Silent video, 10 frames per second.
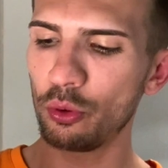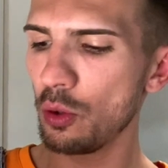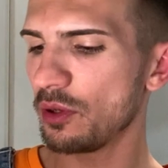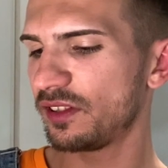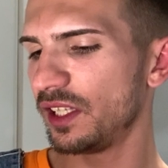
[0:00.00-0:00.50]
pour
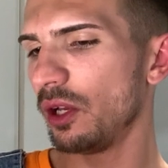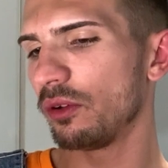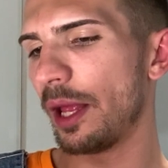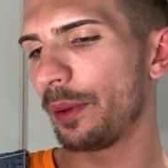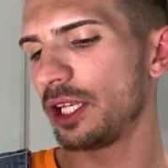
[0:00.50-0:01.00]
commencer,
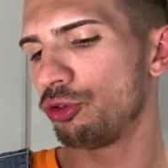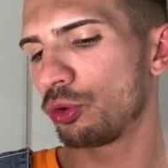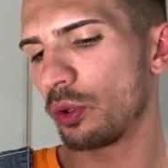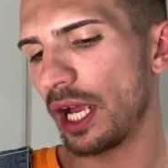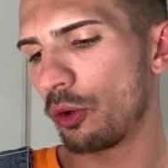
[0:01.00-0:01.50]
on a pris du
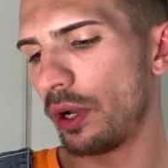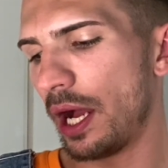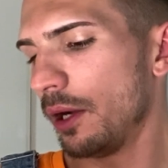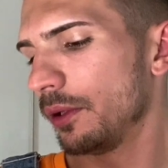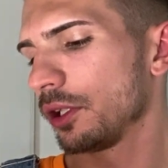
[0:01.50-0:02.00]

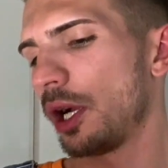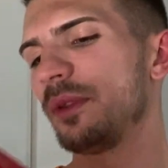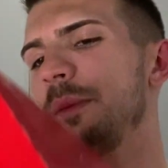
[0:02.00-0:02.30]
Coca-Cola, comme